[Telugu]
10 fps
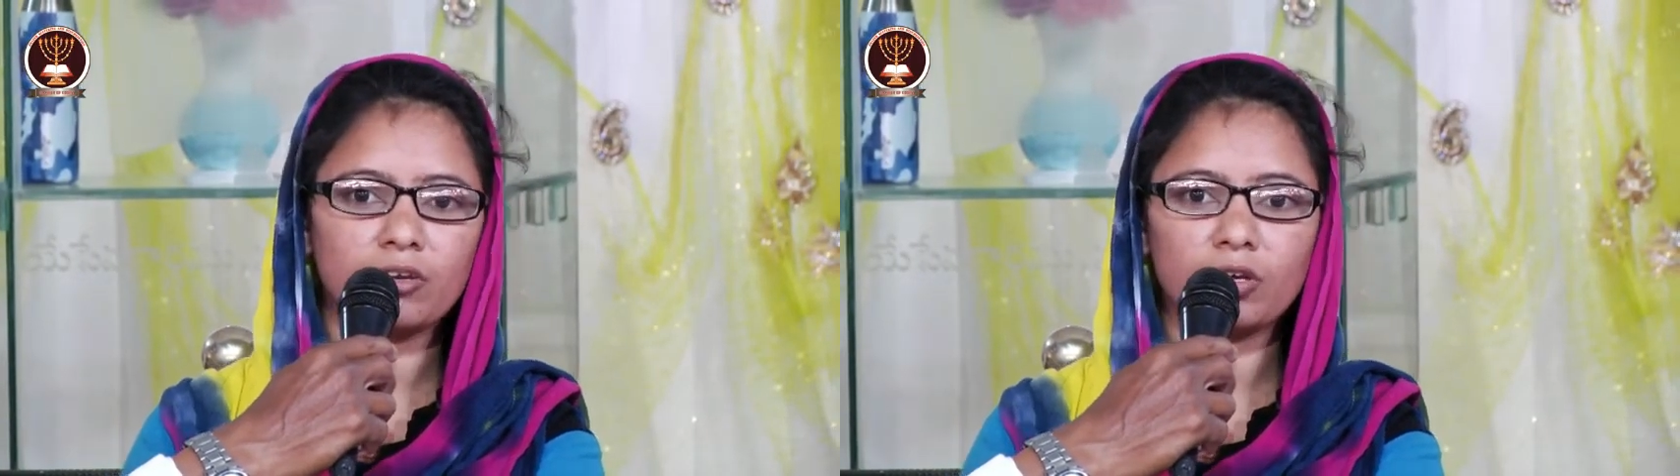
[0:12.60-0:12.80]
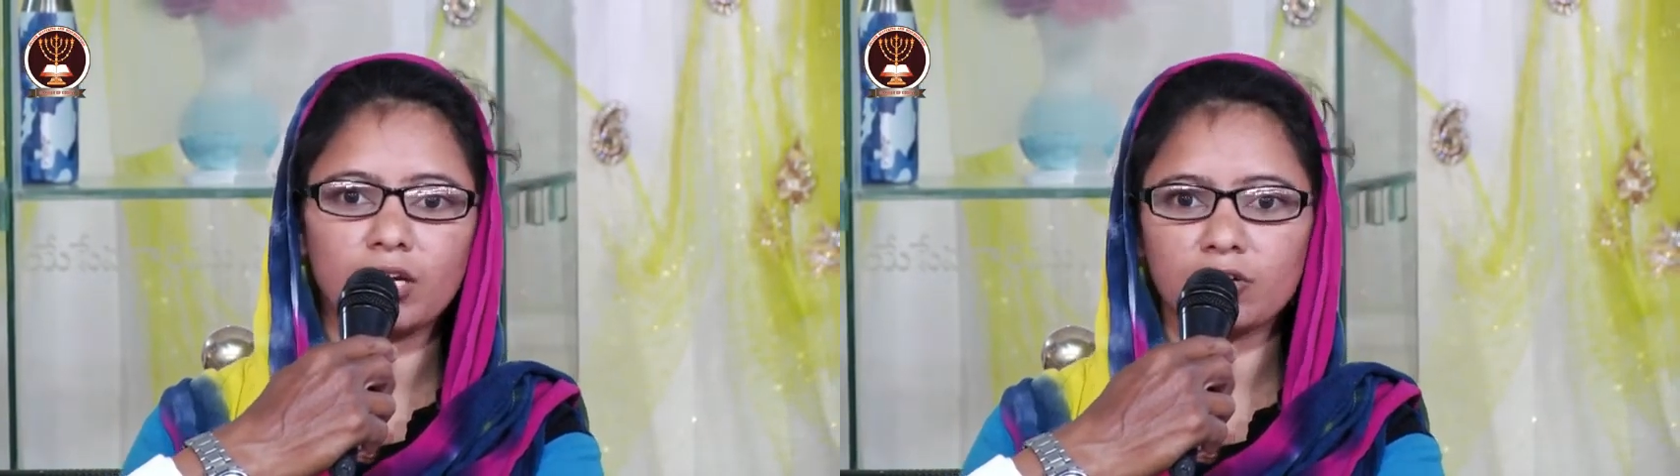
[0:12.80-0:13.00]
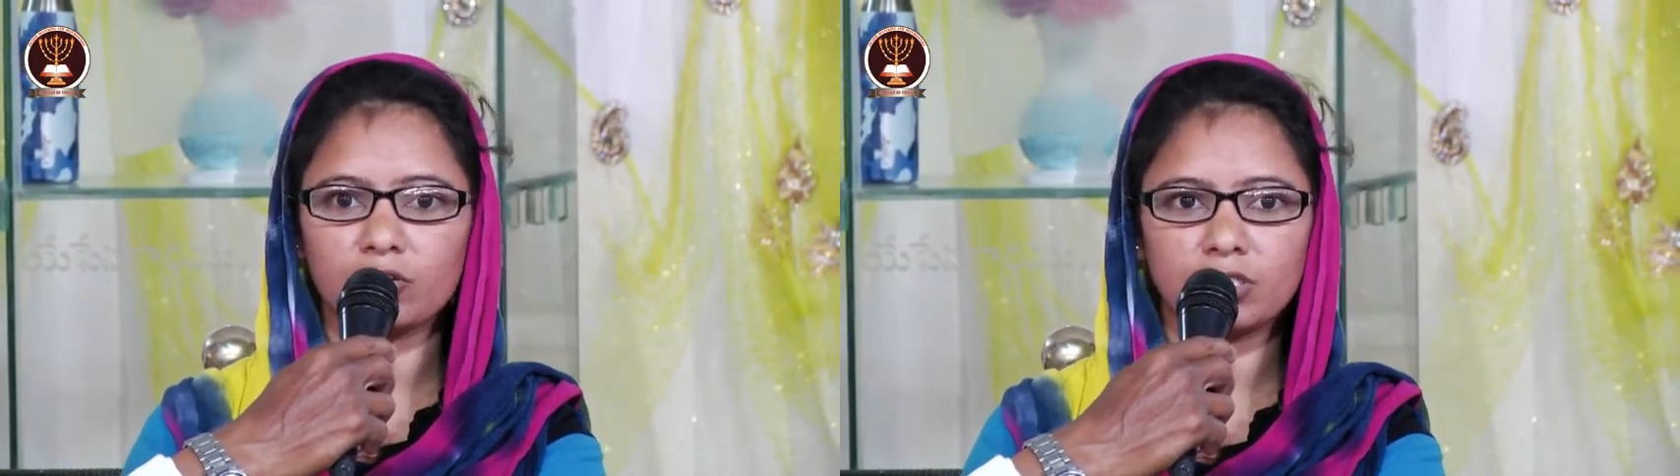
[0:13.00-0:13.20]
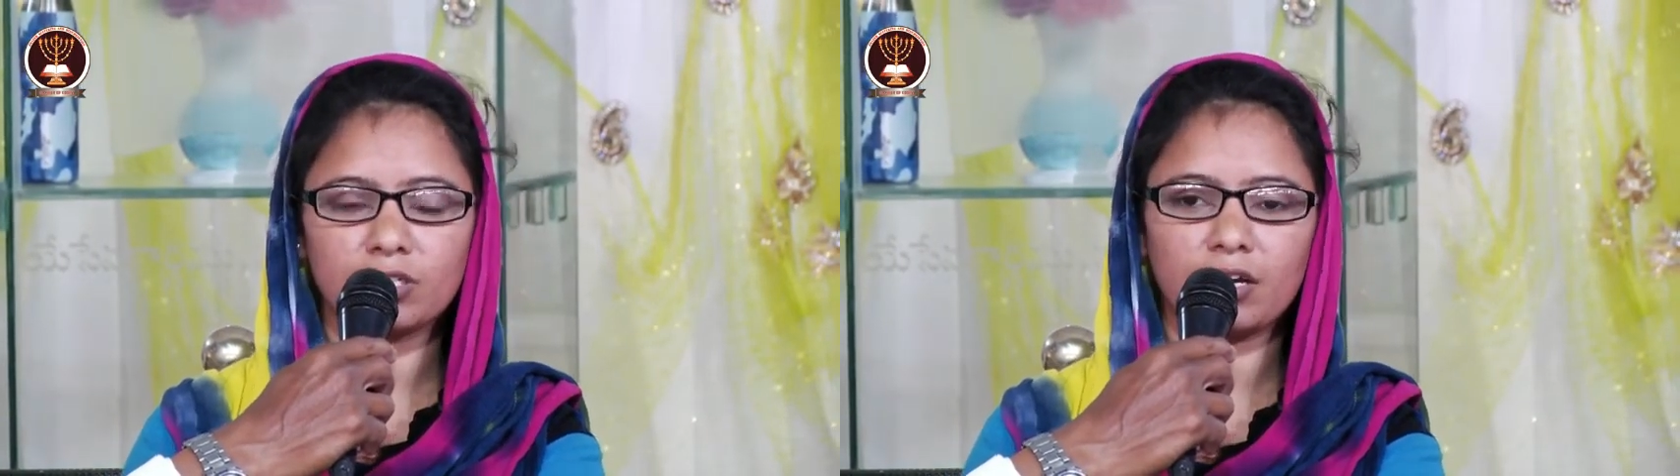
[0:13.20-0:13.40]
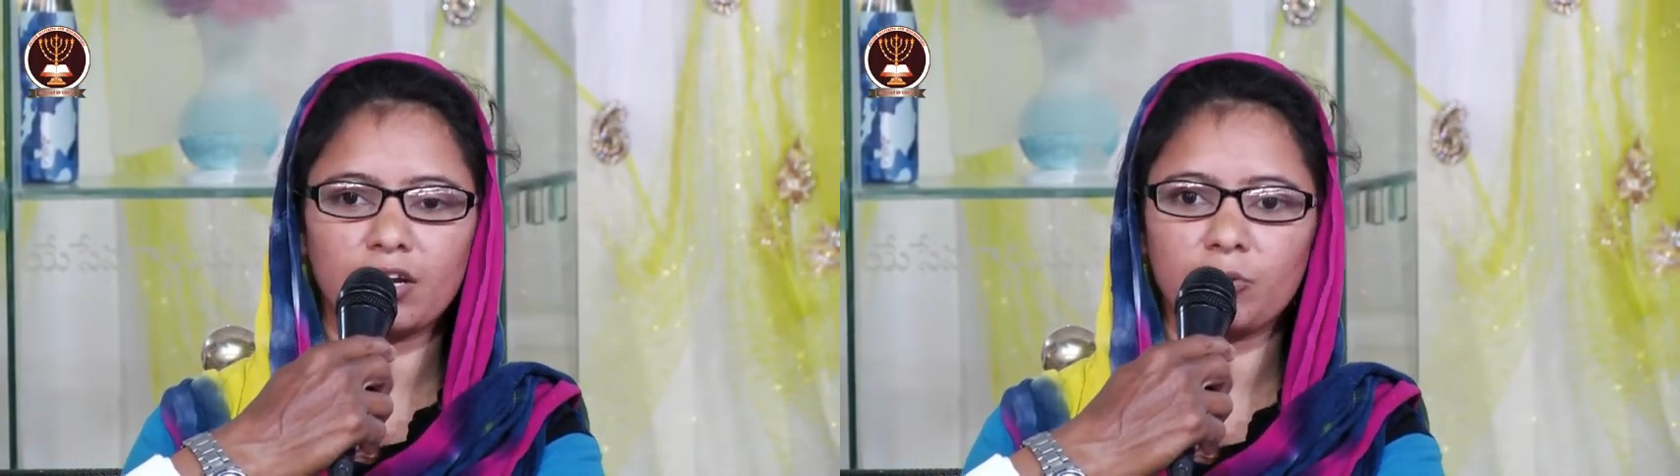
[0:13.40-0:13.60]
నేను ఇక్కడికి
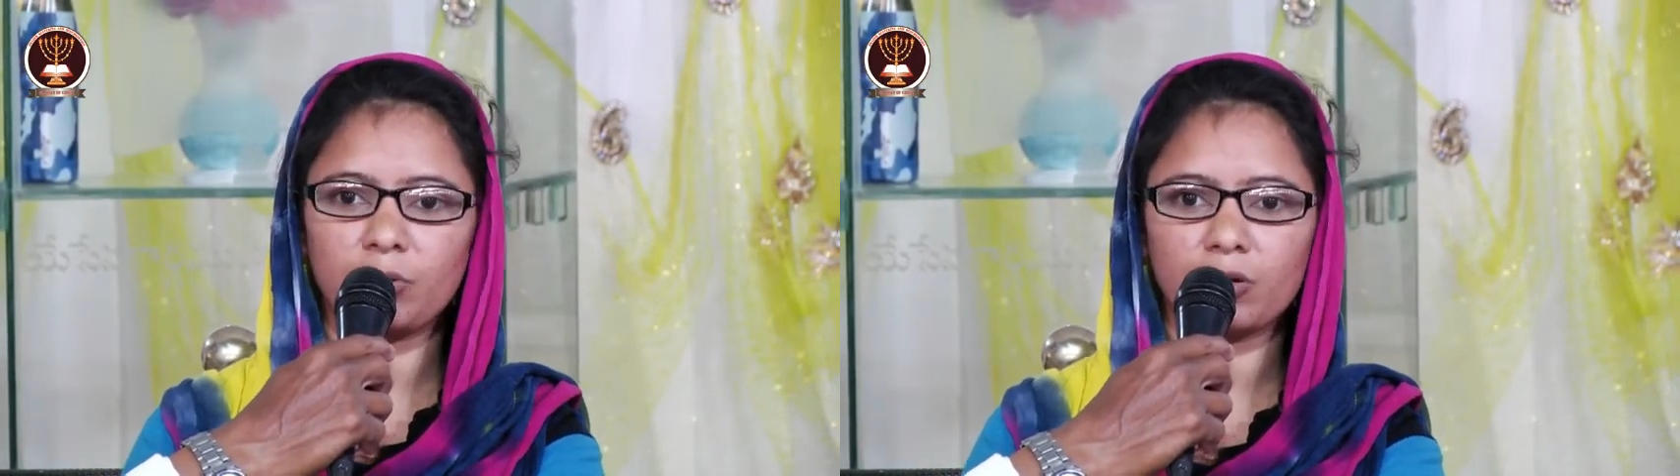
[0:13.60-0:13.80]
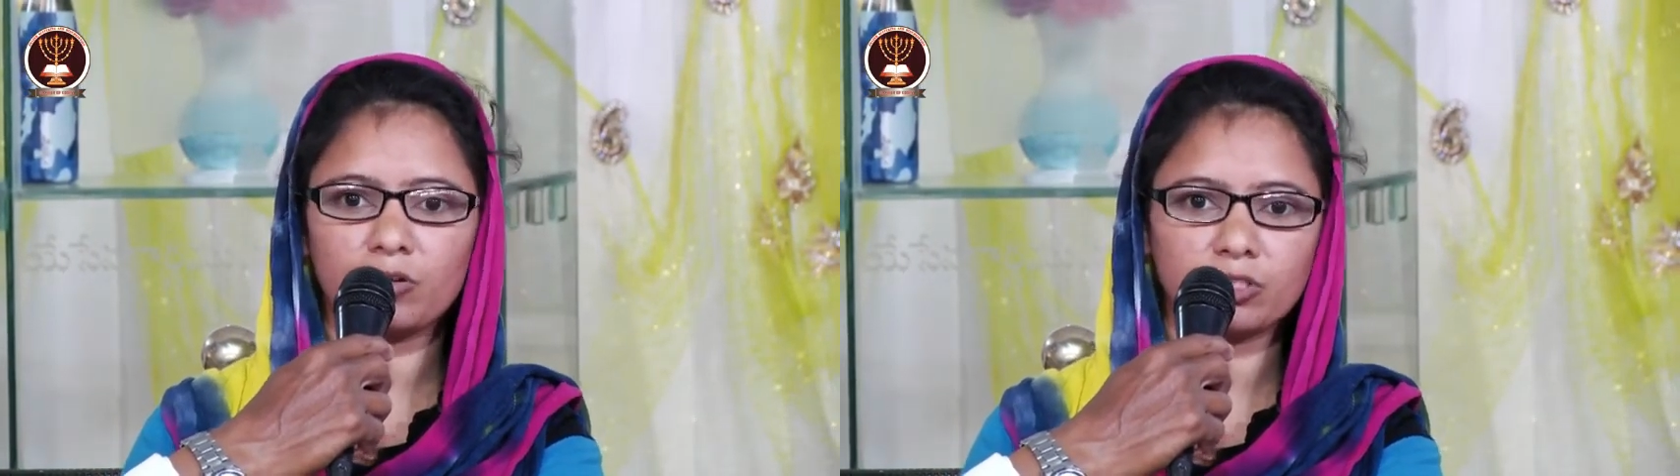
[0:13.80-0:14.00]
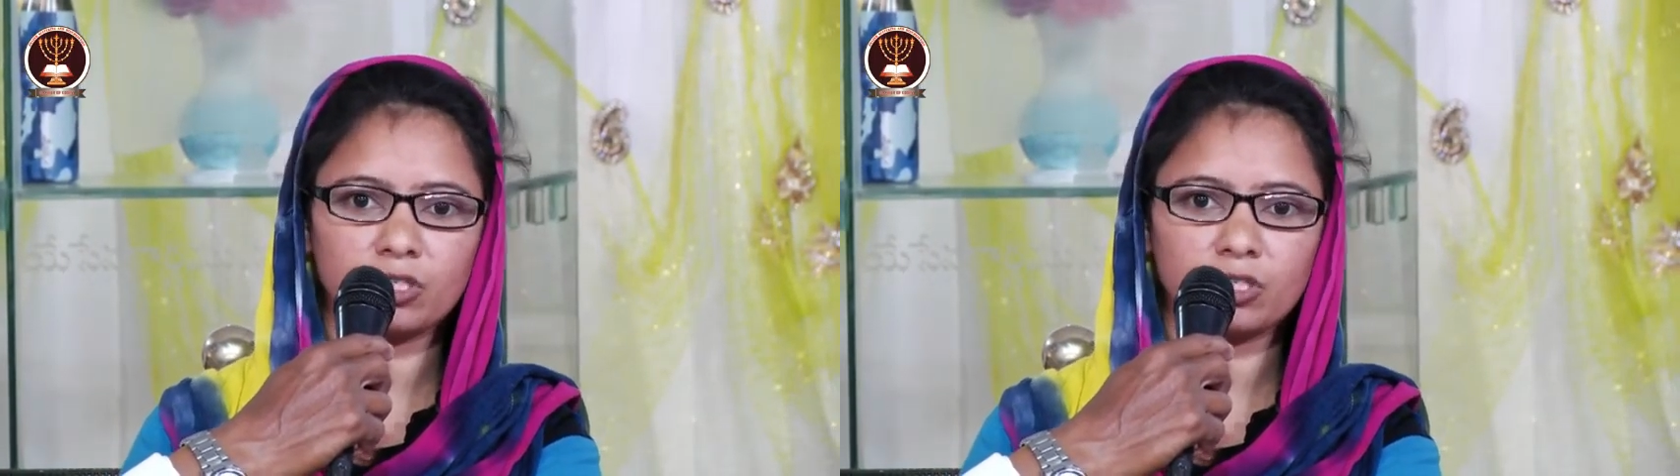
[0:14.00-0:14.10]
వచ్చి కర్ణాపురంకి